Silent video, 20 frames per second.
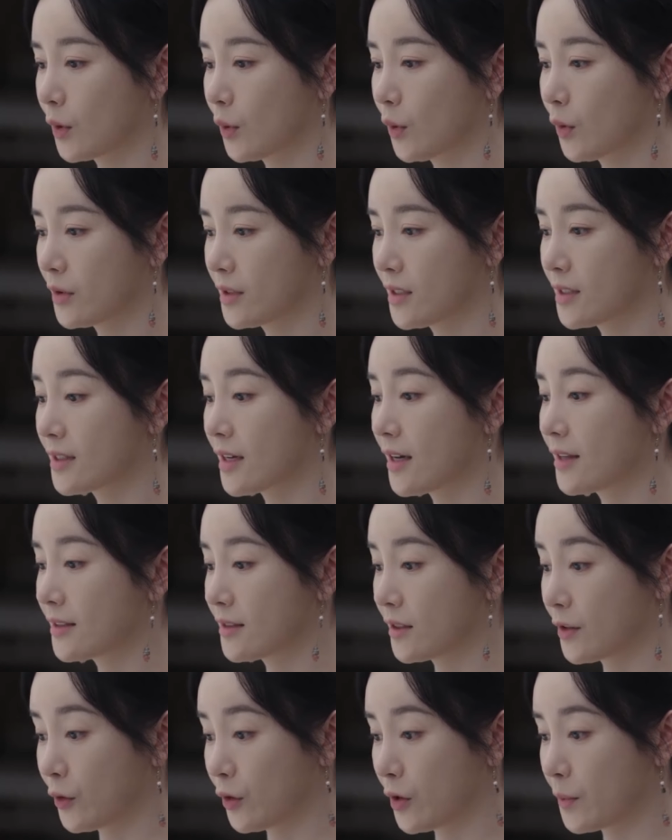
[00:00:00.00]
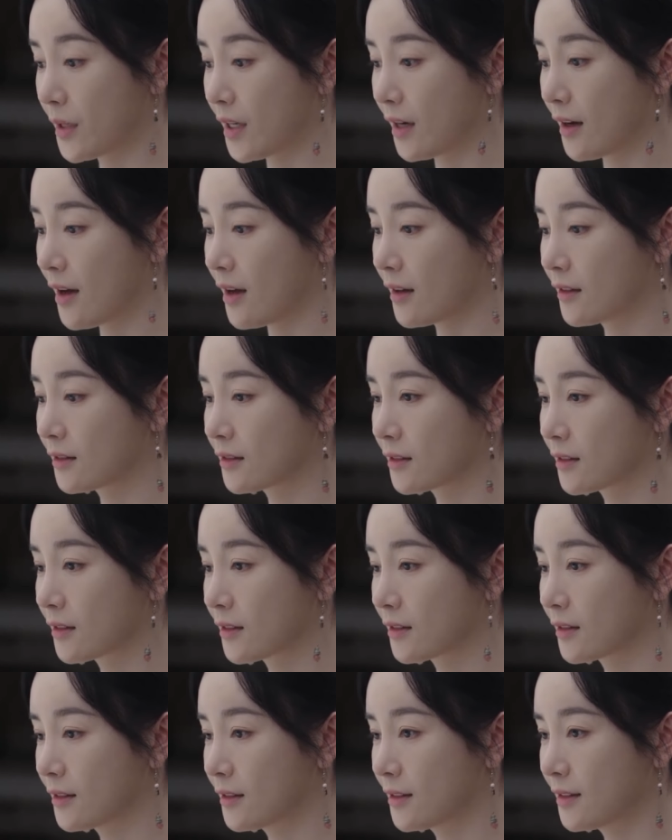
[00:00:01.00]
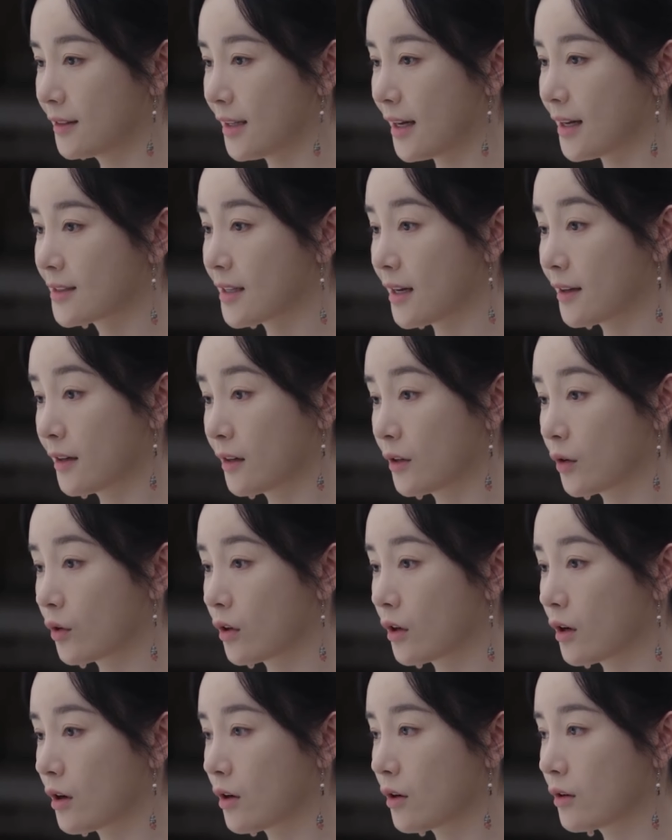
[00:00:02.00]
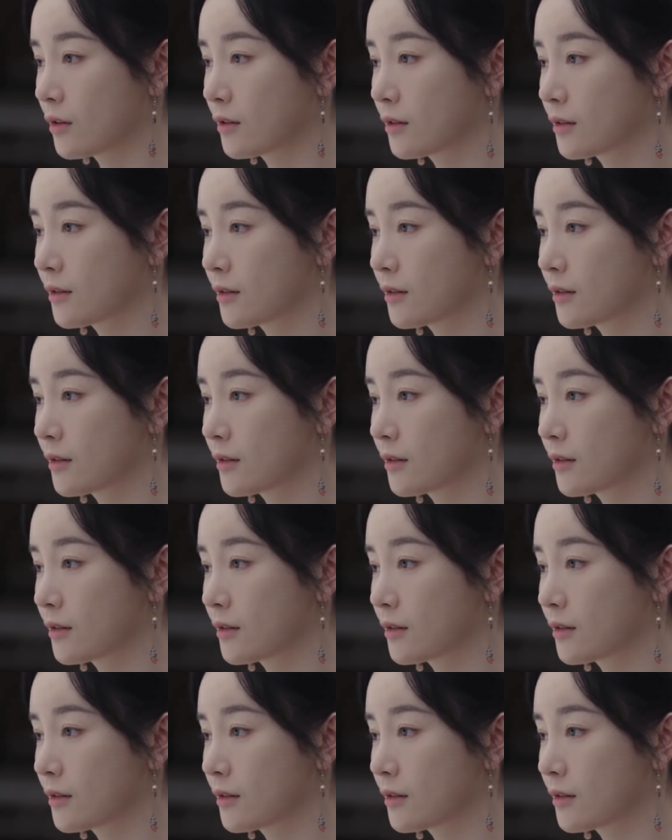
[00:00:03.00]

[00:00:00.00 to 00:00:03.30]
我现在已经有了平安，他家也有了后，